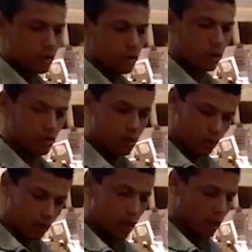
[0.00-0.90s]
هنا مثلا
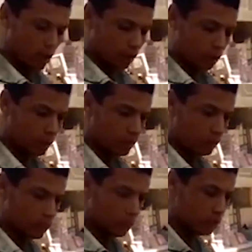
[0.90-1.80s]
عندك؟ اه
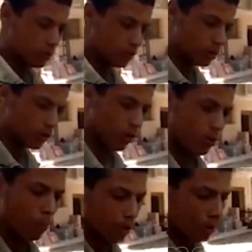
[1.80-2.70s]
انت ساكن فين؟
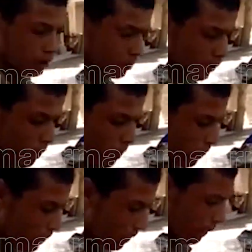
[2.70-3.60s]

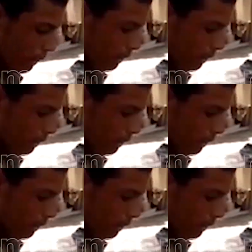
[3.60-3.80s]
كم بدري